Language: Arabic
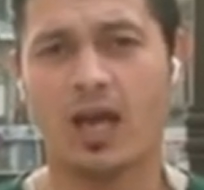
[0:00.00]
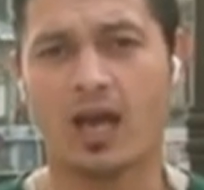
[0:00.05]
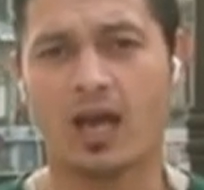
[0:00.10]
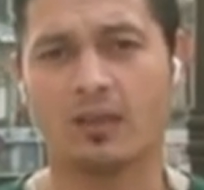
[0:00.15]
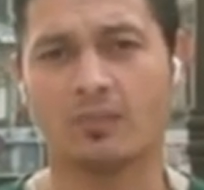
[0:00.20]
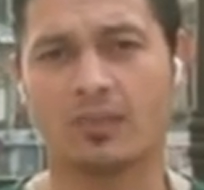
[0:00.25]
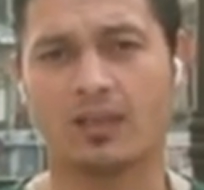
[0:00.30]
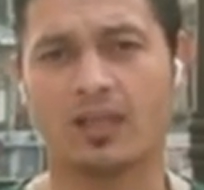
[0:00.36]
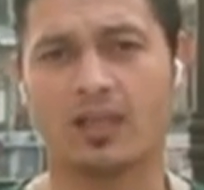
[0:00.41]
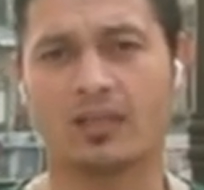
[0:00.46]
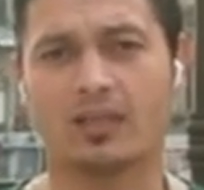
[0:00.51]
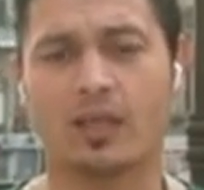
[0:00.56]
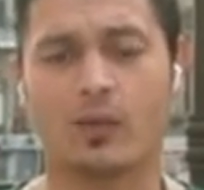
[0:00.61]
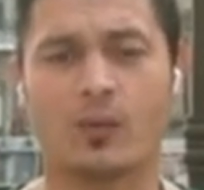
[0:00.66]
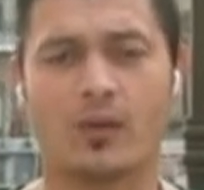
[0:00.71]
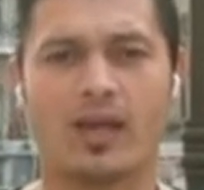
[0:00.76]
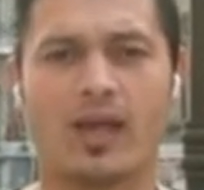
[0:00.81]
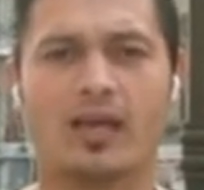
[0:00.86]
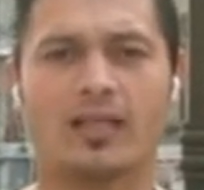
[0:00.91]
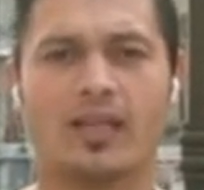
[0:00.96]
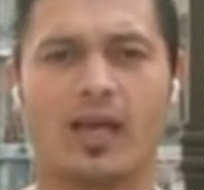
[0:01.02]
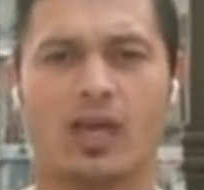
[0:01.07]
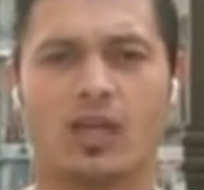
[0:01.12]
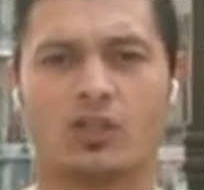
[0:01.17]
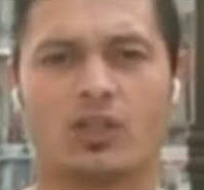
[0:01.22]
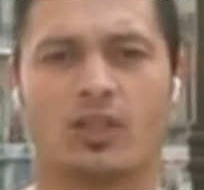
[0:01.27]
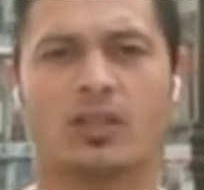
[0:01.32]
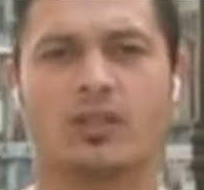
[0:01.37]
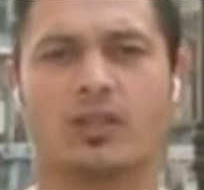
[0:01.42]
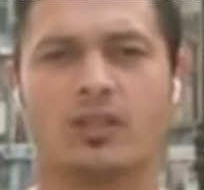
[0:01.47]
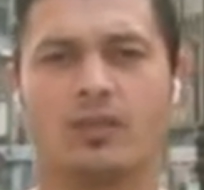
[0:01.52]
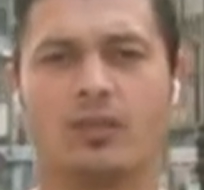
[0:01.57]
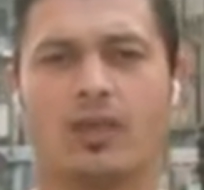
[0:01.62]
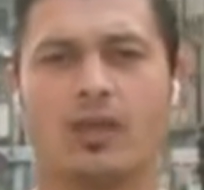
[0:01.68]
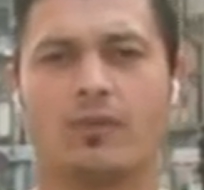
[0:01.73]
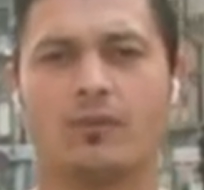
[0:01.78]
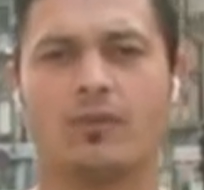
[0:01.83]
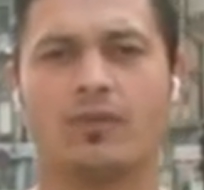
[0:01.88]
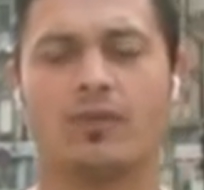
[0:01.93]
المناطق والاحياء
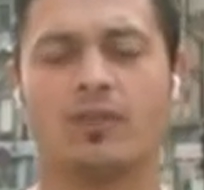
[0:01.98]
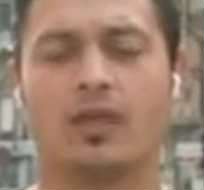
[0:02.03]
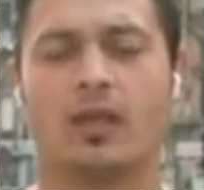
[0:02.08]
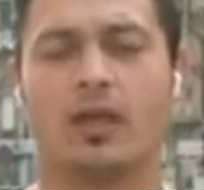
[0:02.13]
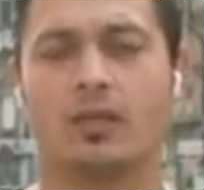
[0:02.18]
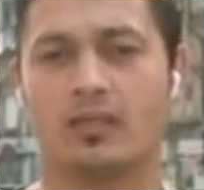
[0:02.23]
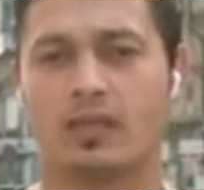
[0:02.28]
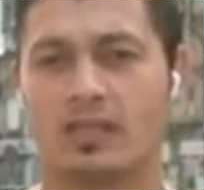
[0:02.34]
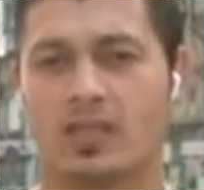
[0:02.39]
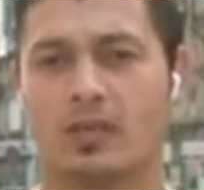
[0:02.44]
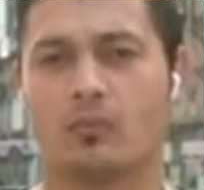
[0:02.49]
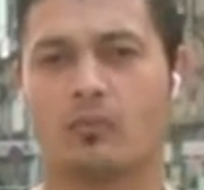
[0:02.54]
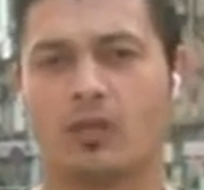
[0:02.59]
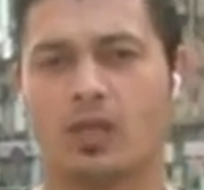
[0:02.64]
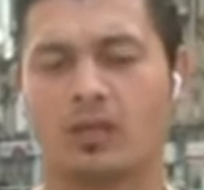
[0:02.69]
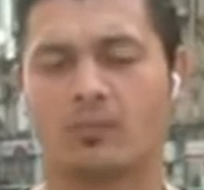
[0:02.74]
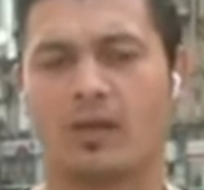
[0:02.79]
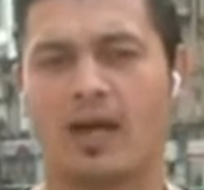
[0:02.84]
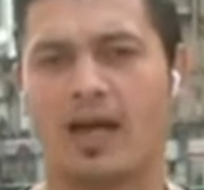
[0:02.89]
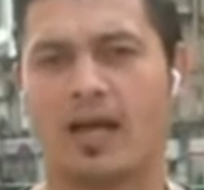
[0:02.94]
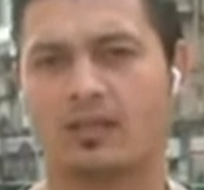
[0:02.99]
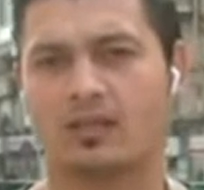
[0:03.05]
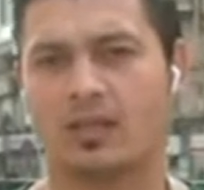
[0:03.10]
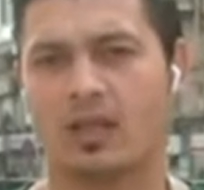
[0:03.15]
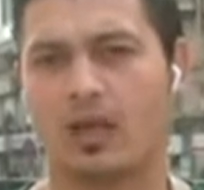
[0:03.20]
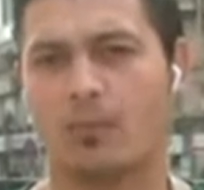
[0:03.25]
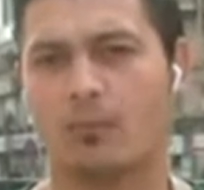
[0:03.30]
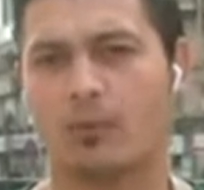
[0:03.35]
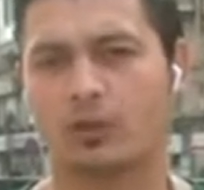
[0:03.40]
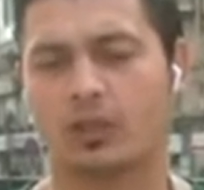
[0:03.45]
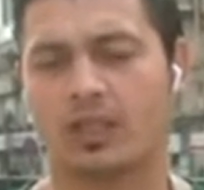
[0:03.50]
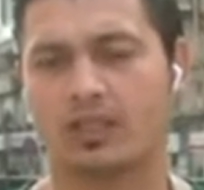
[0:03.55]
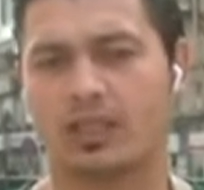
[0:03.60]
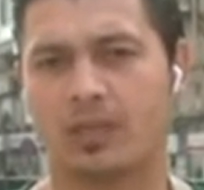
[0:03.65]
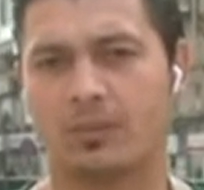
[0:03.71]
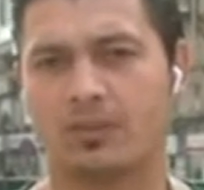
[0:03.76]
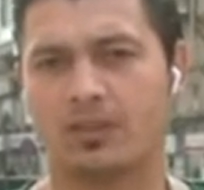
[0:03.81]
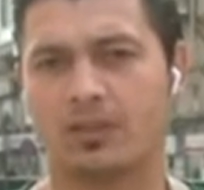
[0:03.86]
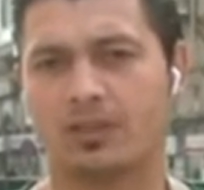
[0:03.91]
الشرقيه في تزامنا مع التخبط
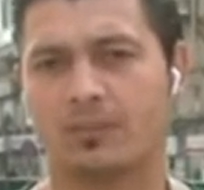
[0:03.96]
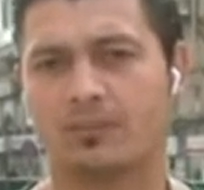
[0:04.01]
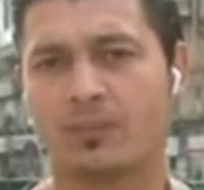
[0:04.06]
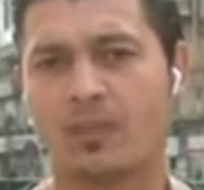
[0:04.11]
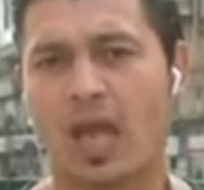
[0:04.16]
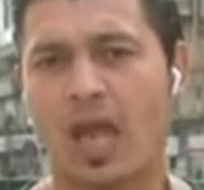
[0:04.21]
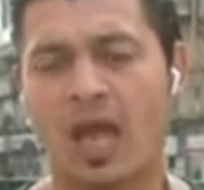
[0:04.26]
الكبير